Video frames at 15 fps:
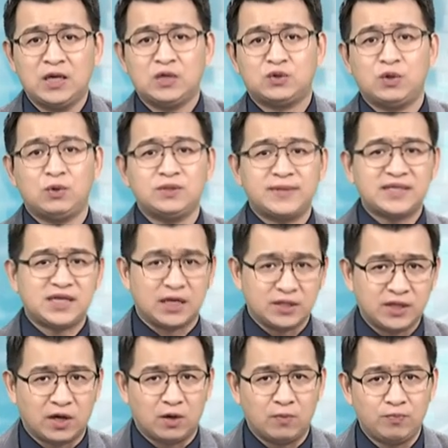所以我一直要强
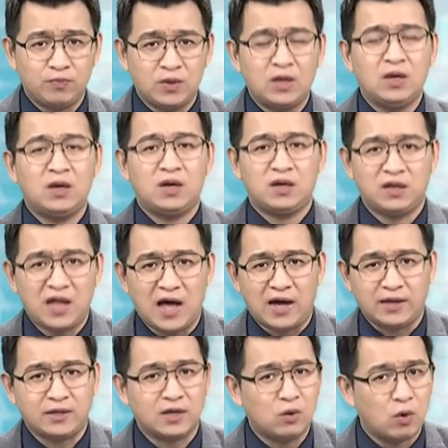调 l
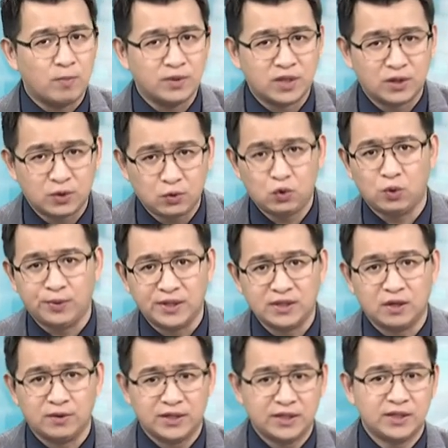i e 跟我们的 YouTube 频
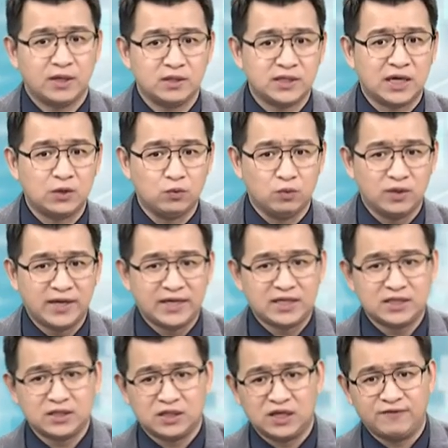道你一定要加入 l i e
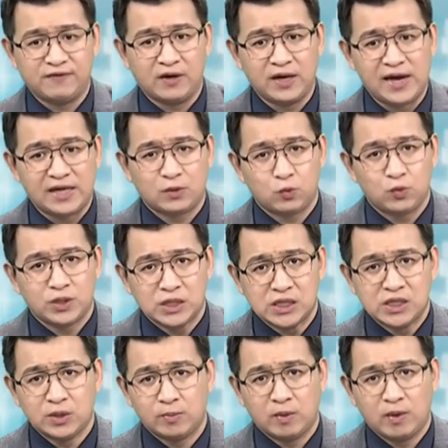在这个地方 a t @Win
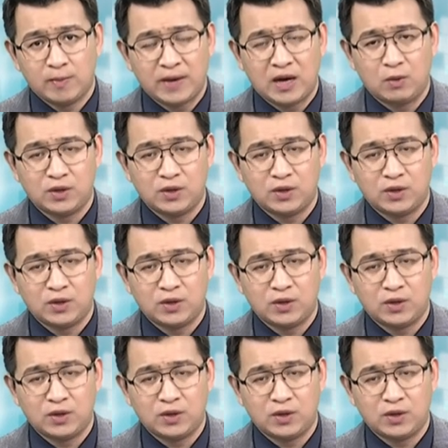一六八八八，